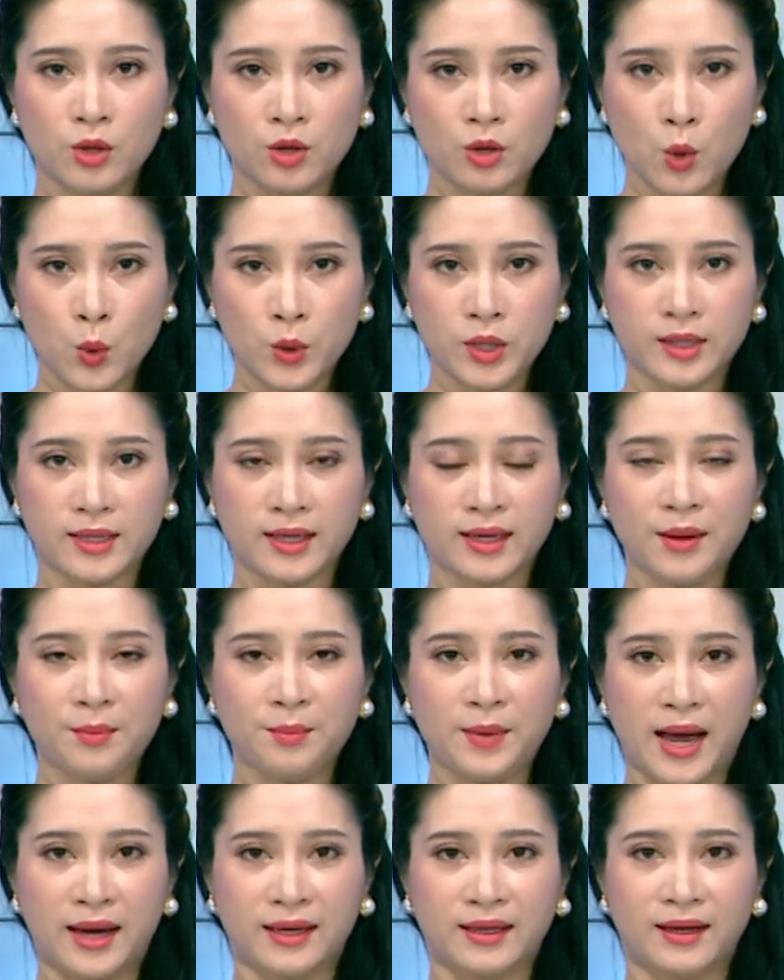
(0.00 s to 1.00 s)
Thú vị cho
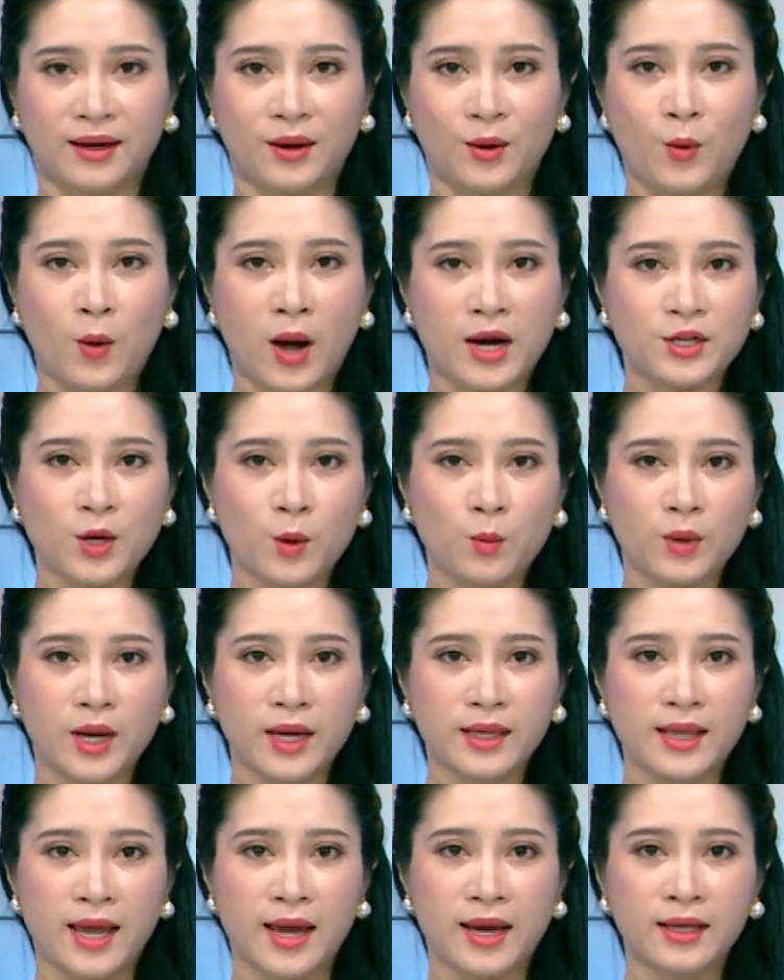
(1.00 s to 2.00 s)
các bạn, qua trong
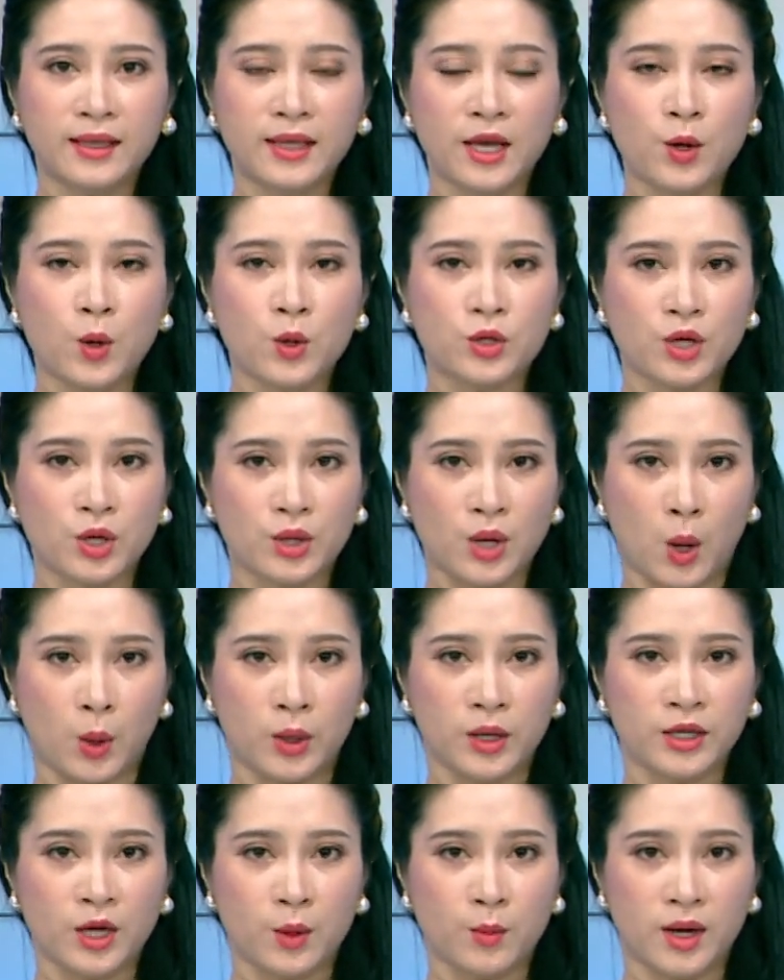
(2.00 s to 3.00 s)
khí thế thi đua sôi
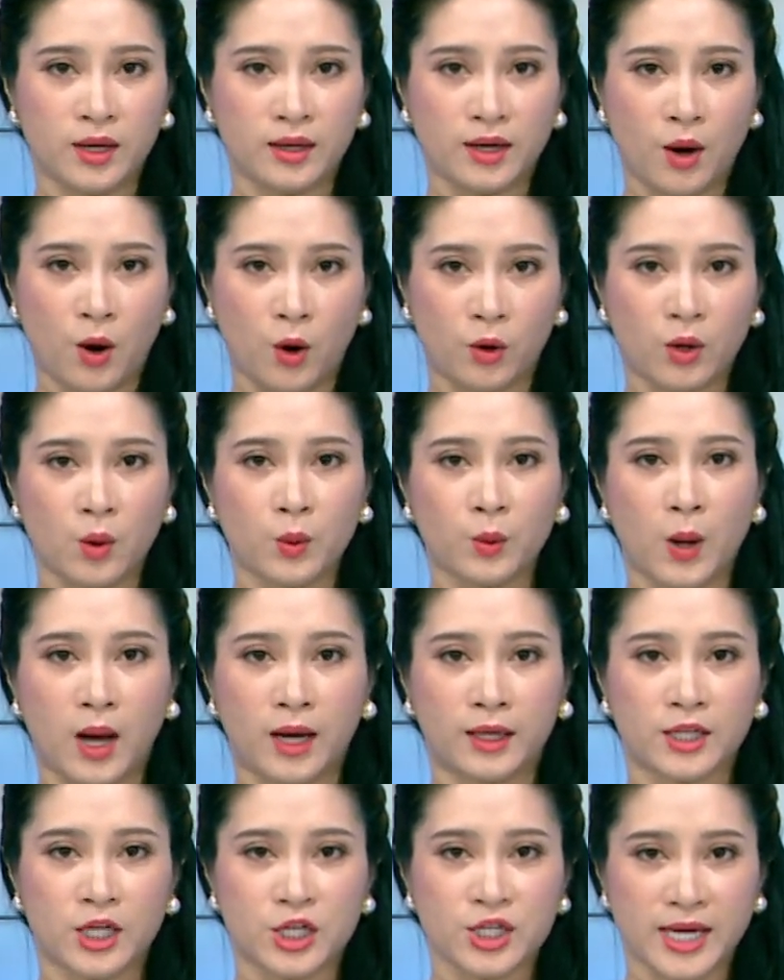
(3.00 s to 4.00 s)
nổi chào mừng Đại hội Công
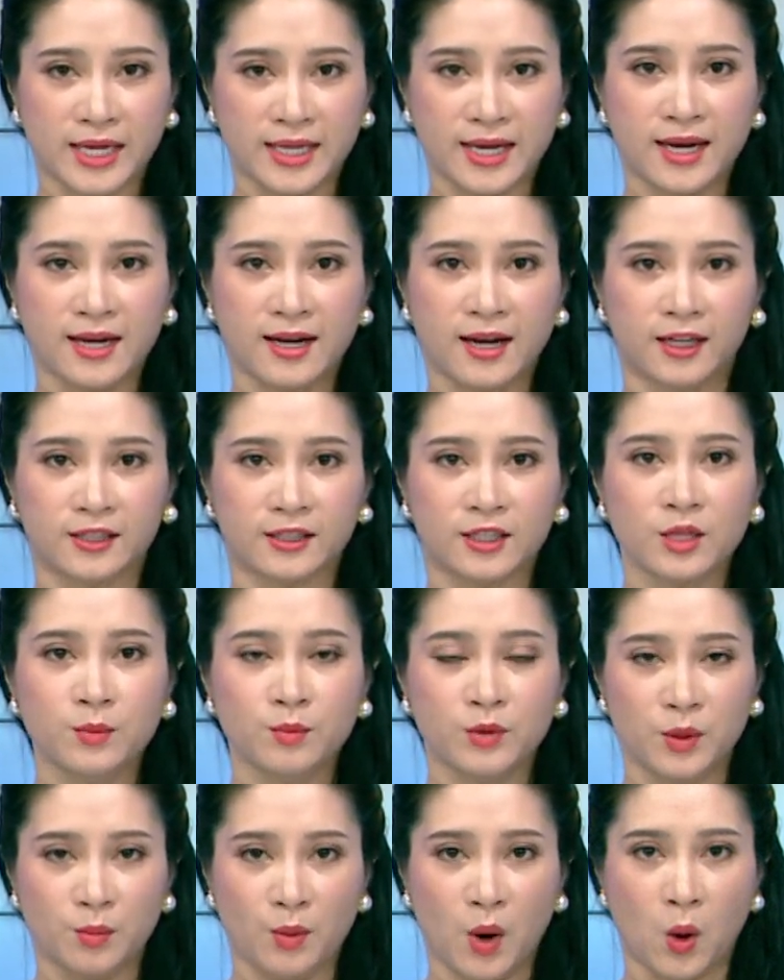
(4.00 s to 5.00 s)
đoàn tỉnh Trà Vinh lần thứ
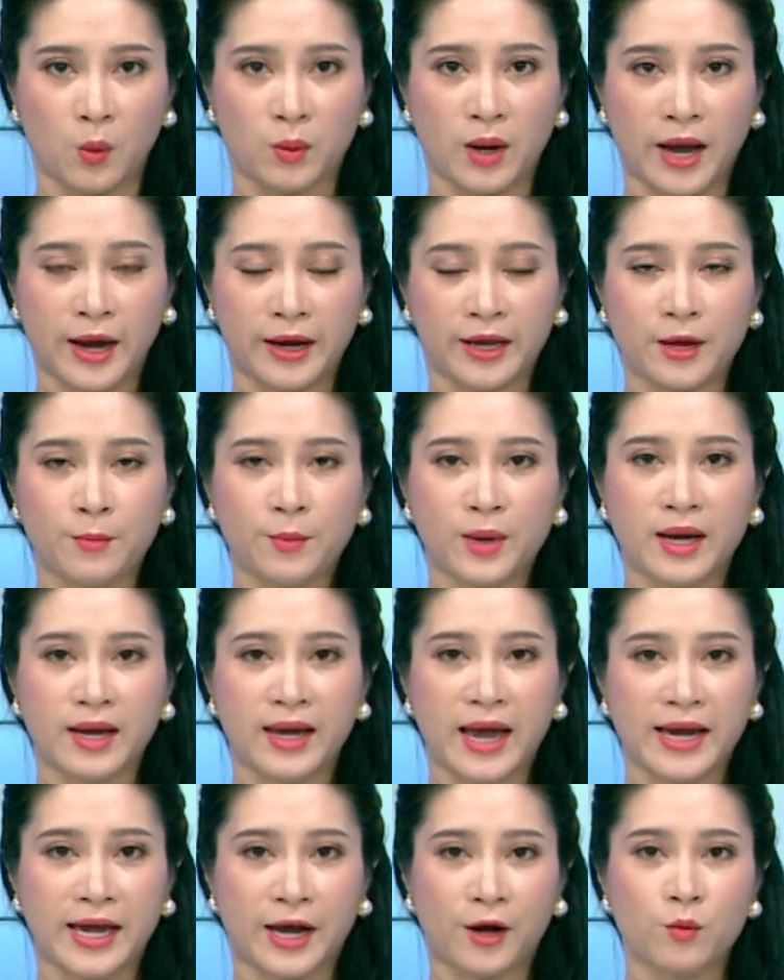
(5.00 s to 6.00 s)
11, nhiệm
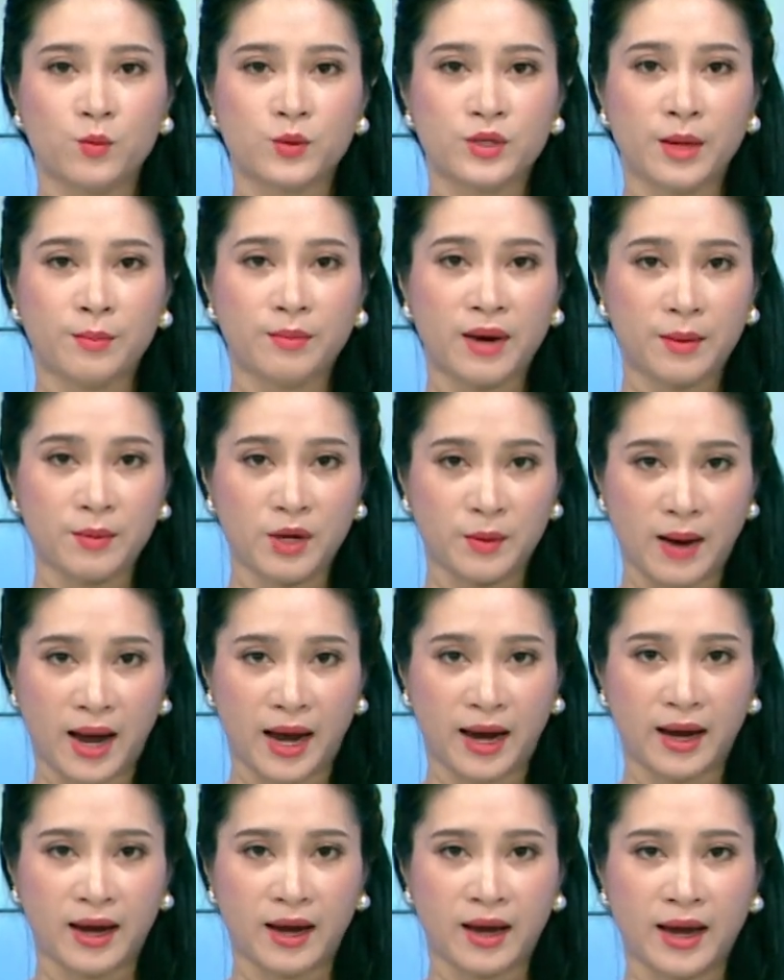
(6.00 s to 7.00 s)
kỳ
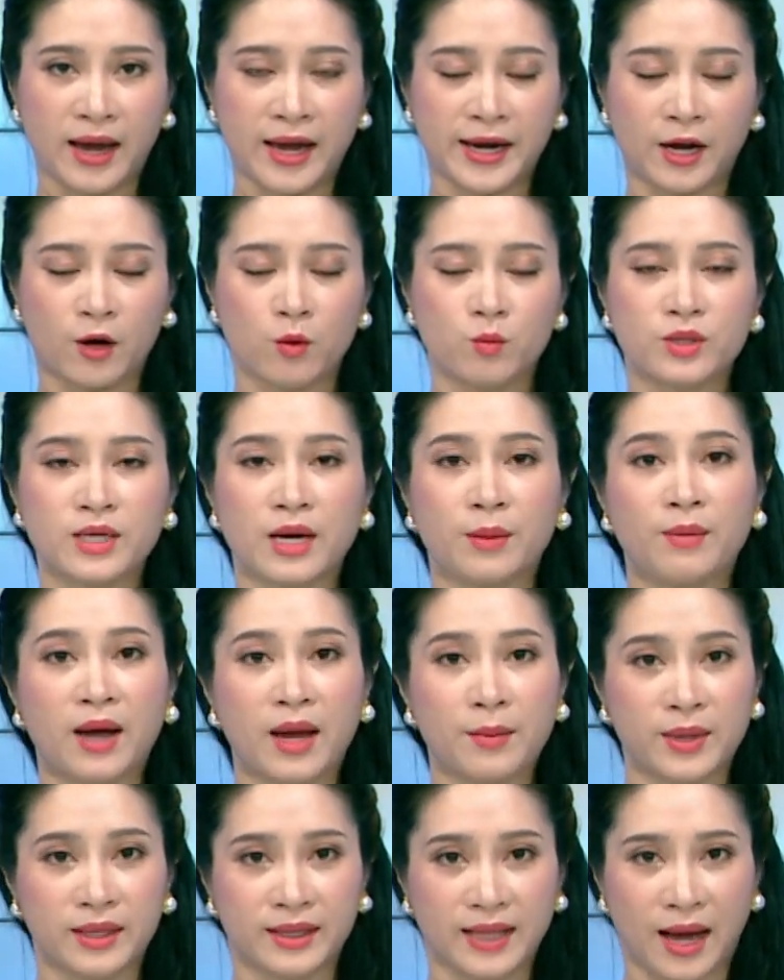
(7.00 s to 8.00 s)

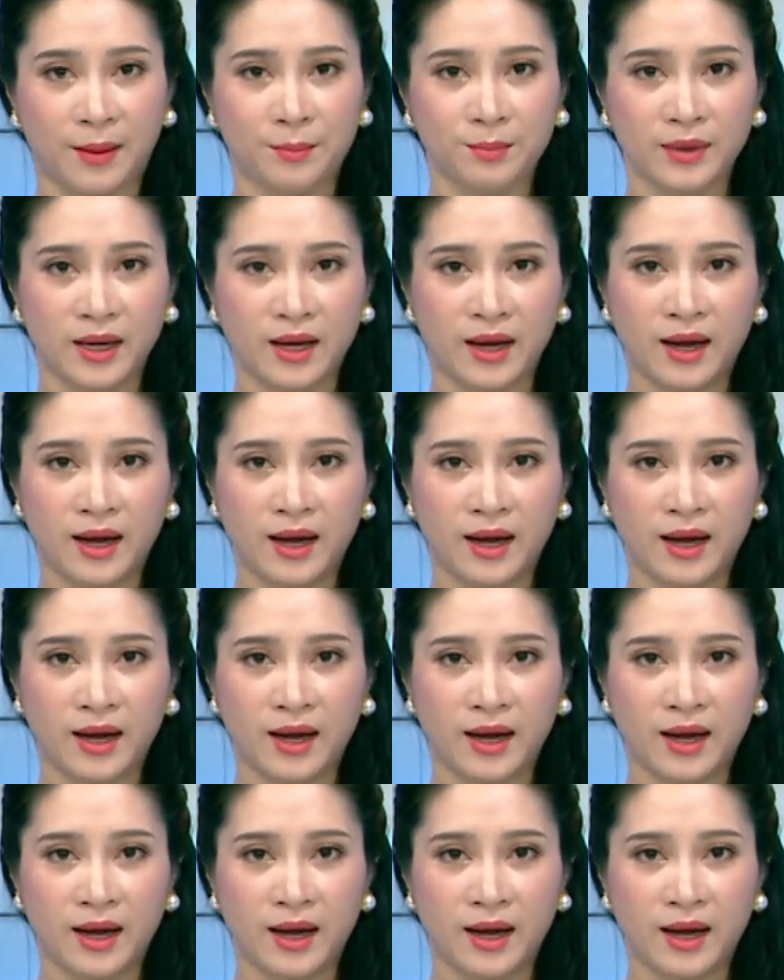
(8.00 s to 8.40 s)
2023-2028,